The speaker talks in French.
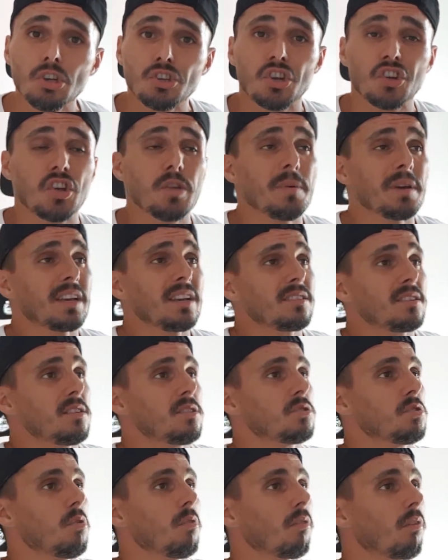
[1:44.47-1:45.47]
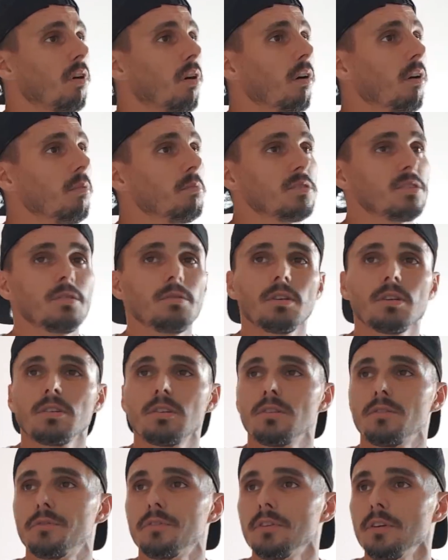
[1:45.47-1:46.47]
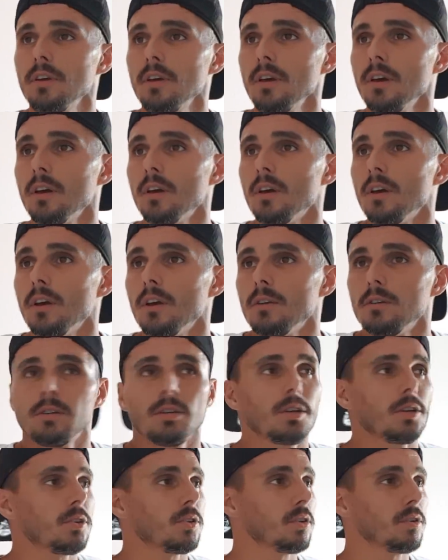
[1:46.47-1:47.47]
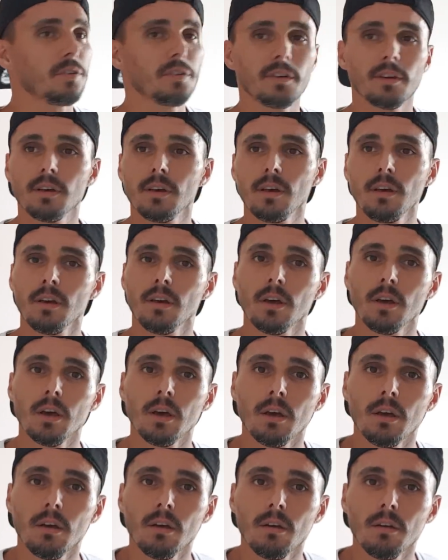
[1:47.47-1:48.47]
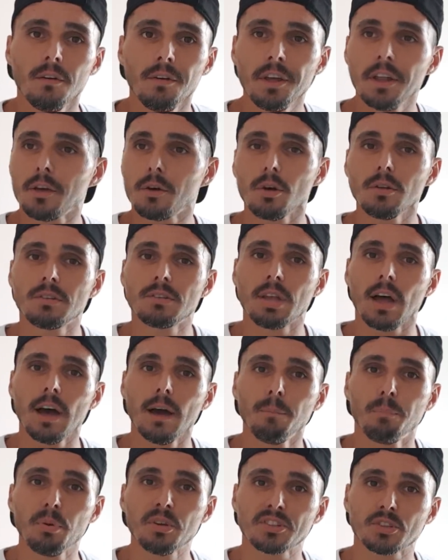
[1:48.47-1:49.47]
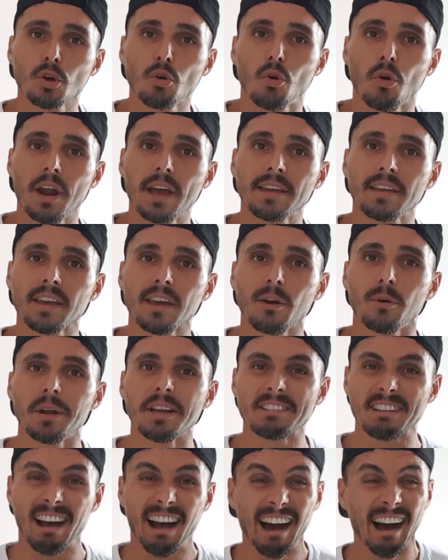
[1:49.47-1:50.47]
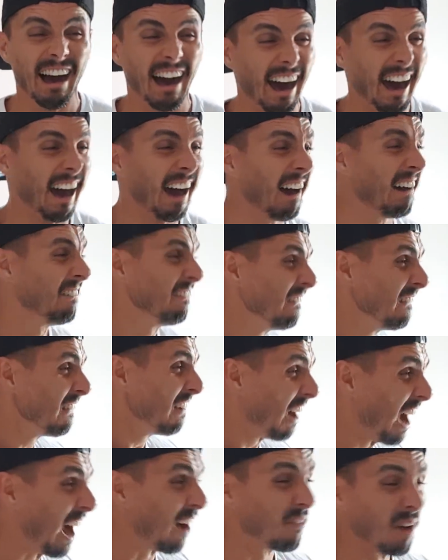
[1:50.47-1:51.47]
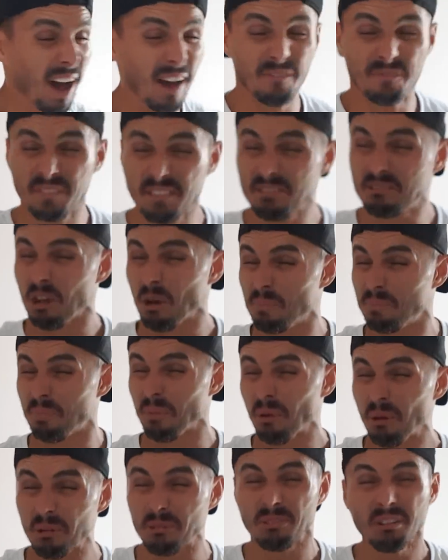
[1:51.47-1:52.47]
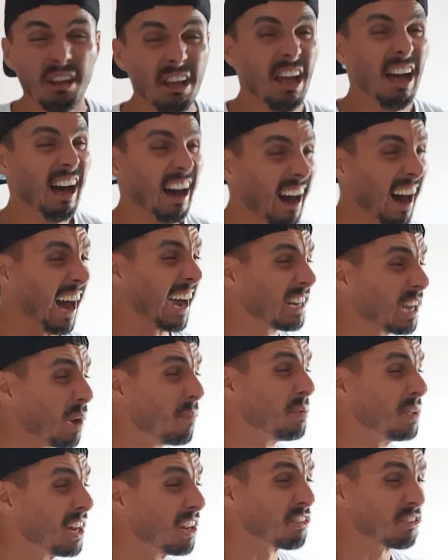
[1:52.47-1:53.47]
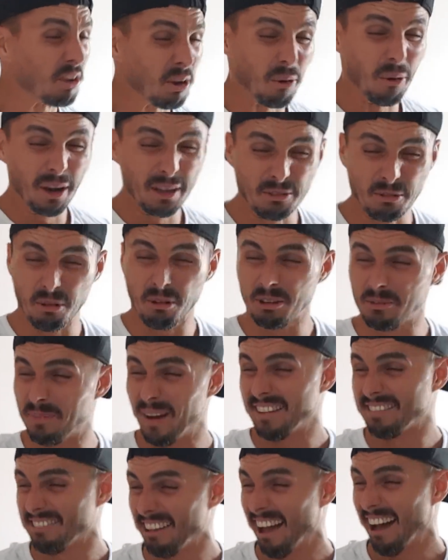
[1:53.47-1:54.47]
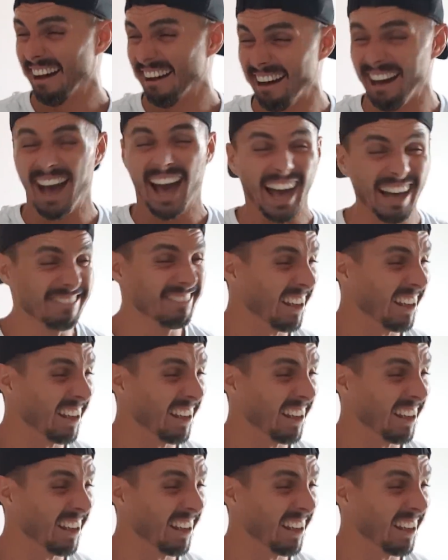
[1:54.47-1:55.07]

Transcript: J'ai dit, mais qu'est-ce qu'ils sont comme, j'ai dit, j'y vais, j'y vais. Il est content, puis son collègue qui rigolait, ah ah, ah, ah, ah ouais, fils de pute Ah, il a mis les gyros et tout, ce bâtard Ah,